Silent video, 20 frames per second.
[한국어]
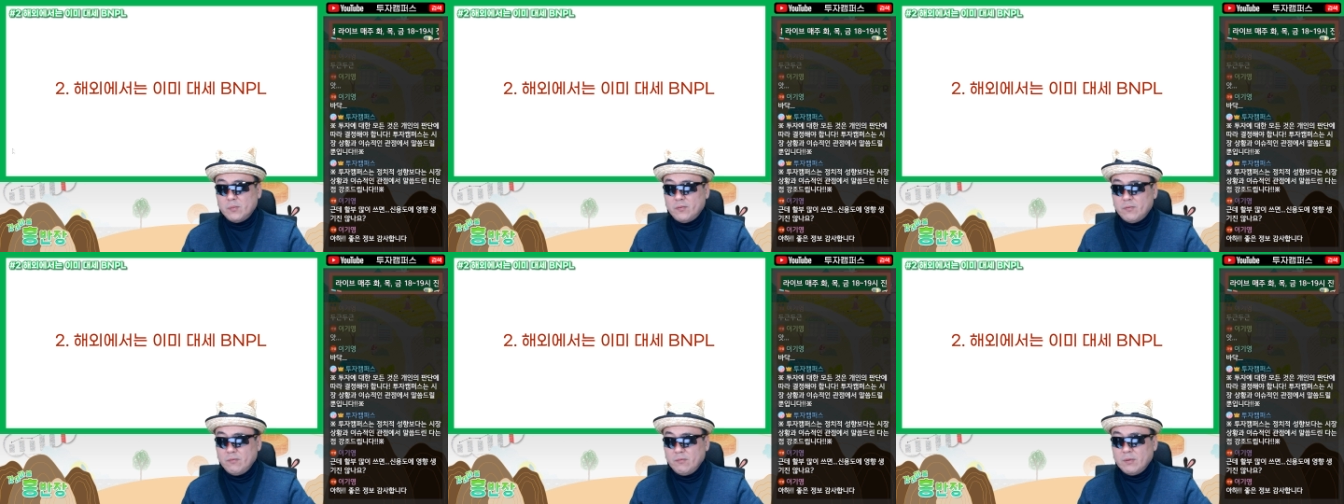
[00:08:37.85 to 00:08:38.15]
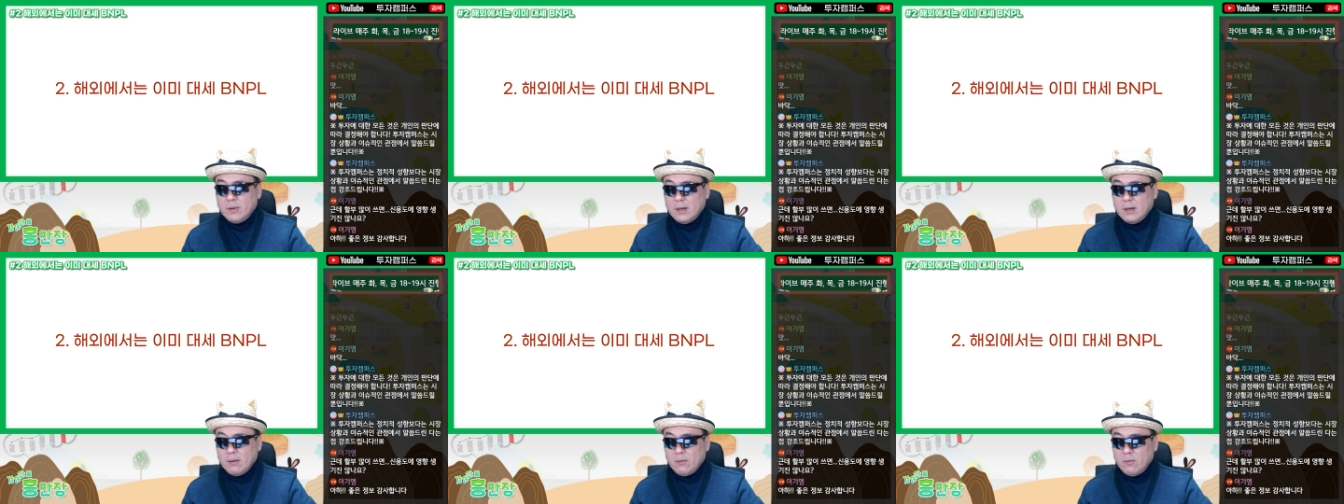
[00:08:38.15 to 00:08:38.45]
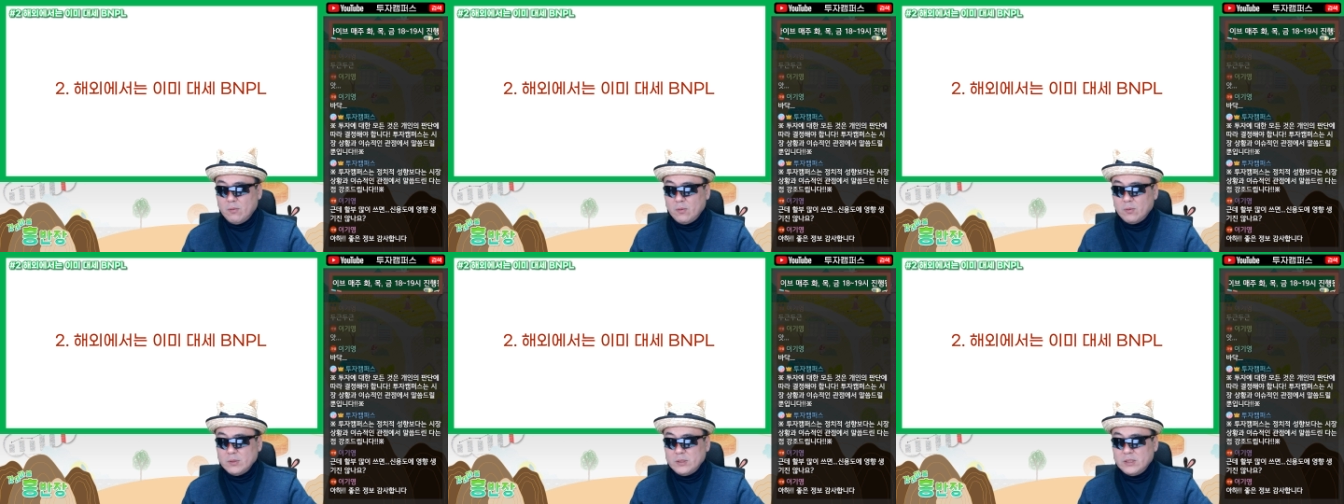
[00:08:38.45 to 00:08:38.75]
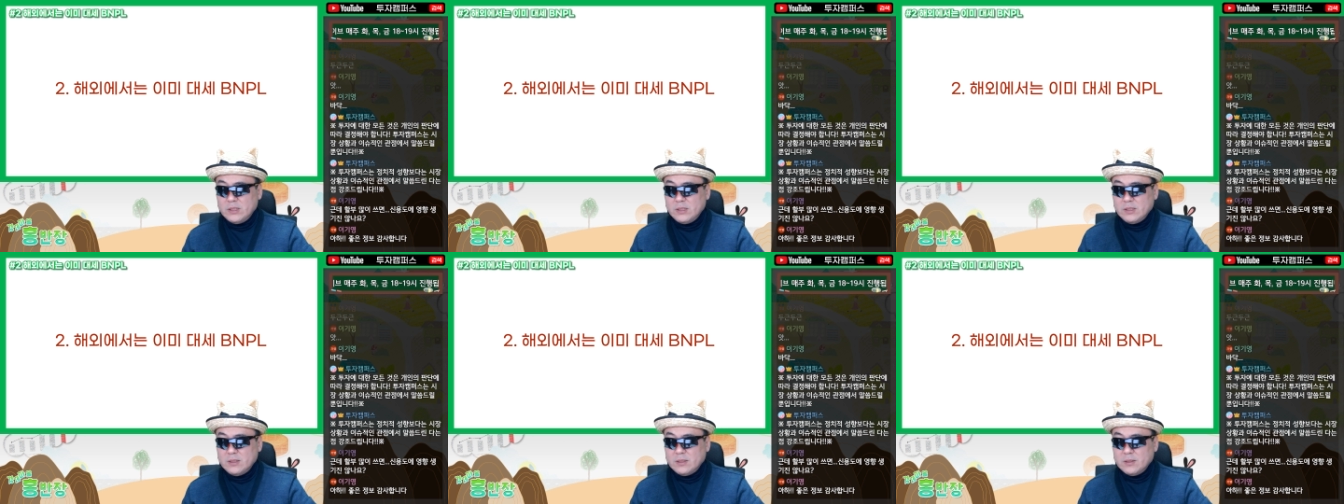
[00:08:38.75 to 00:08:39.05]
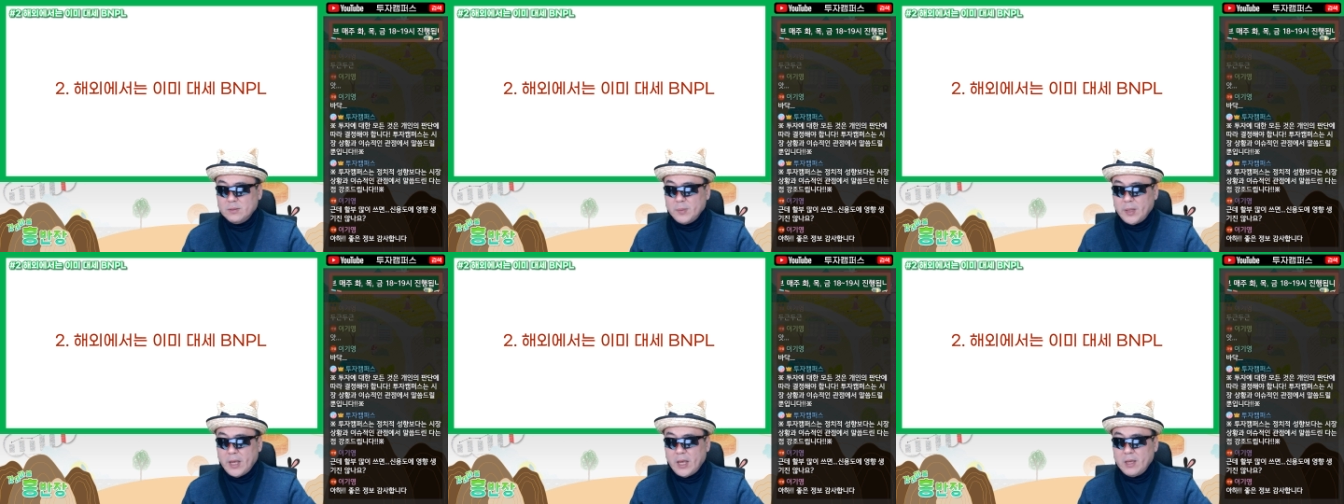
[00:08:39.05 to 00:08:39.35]
불구하고
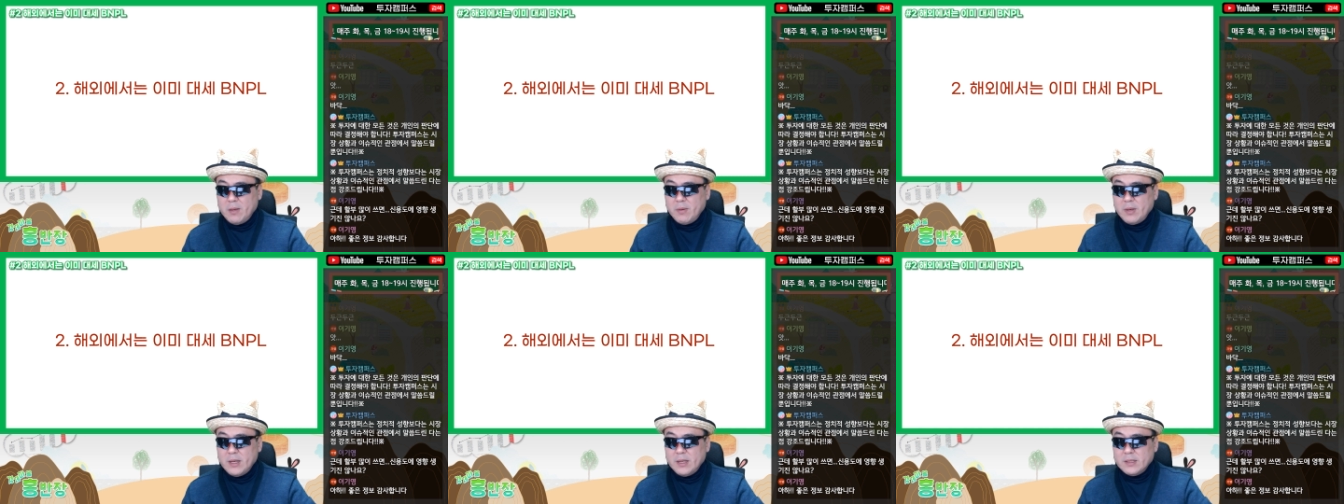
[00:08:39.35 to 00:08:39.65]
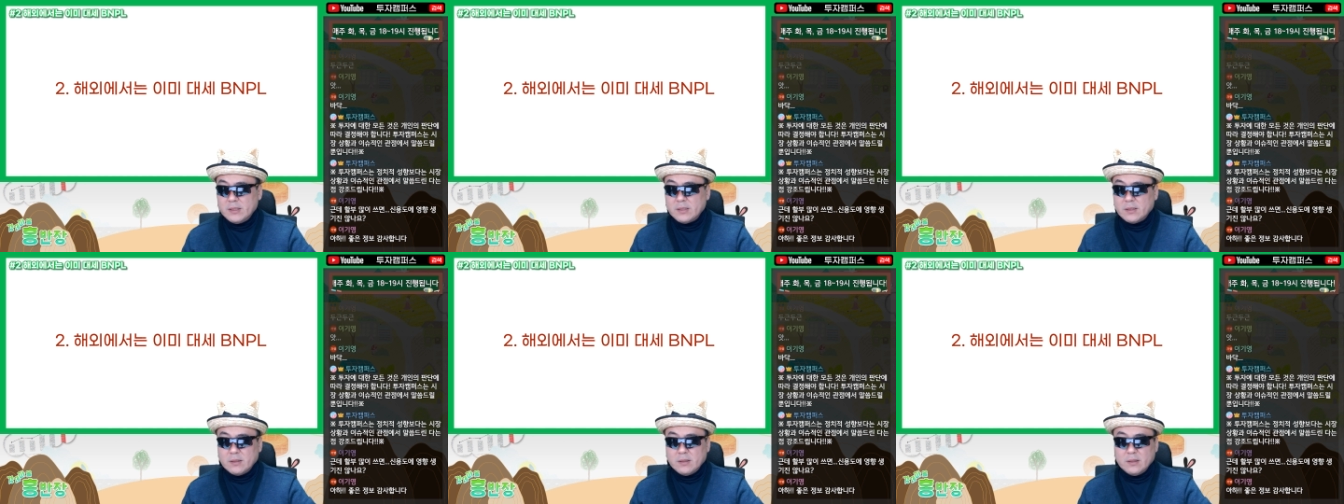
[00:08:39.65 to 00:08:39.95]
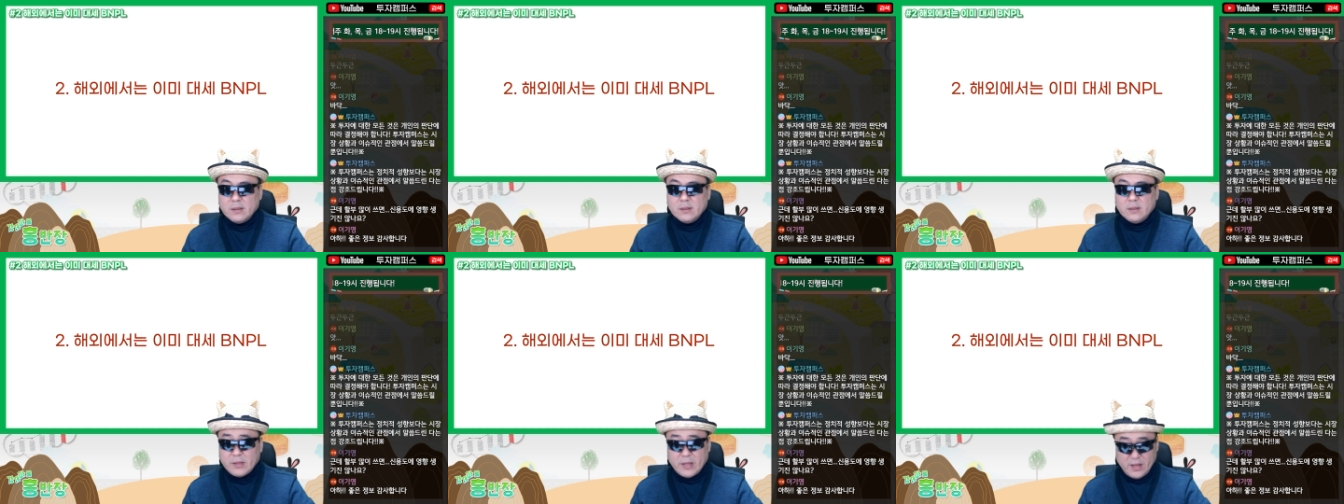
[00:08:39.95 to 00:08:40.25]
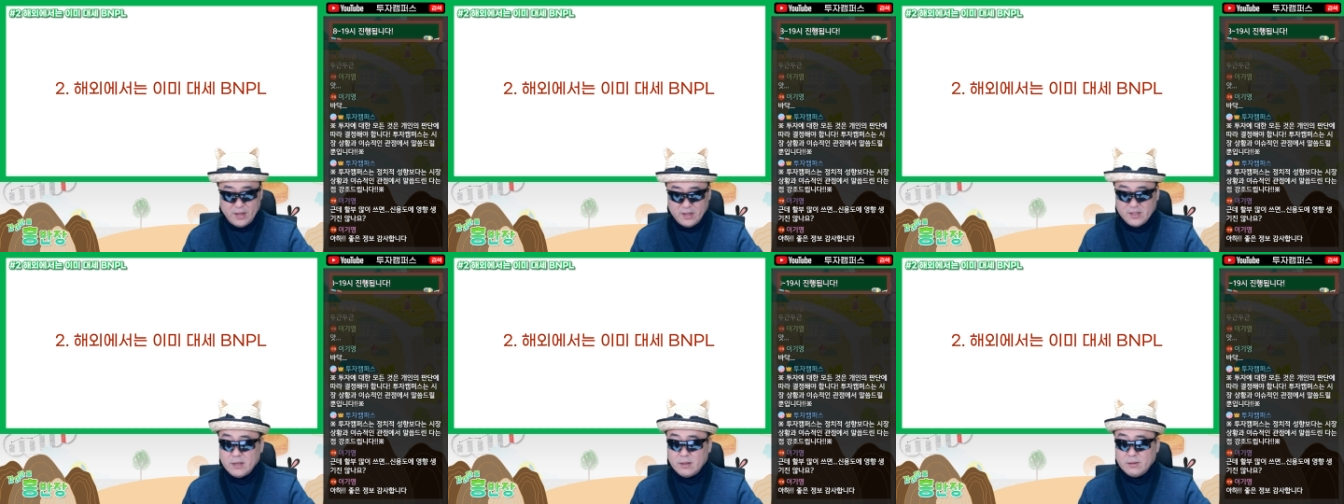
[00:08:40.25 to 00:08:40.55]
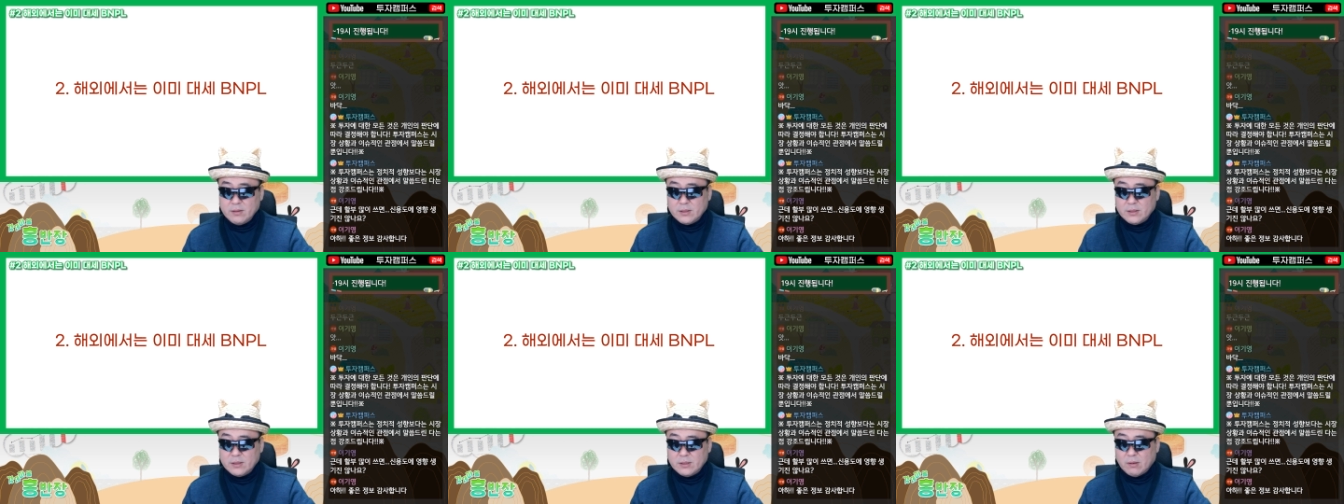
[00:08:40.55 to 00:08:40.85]
지금 해외에서는
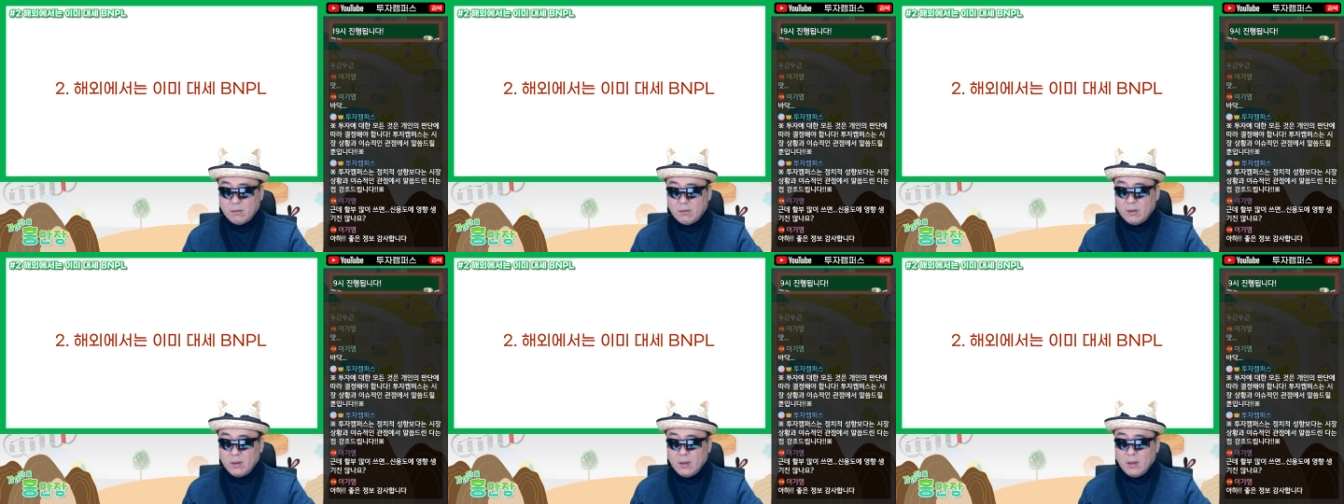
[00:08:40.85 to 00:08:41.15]
대세인 거죠.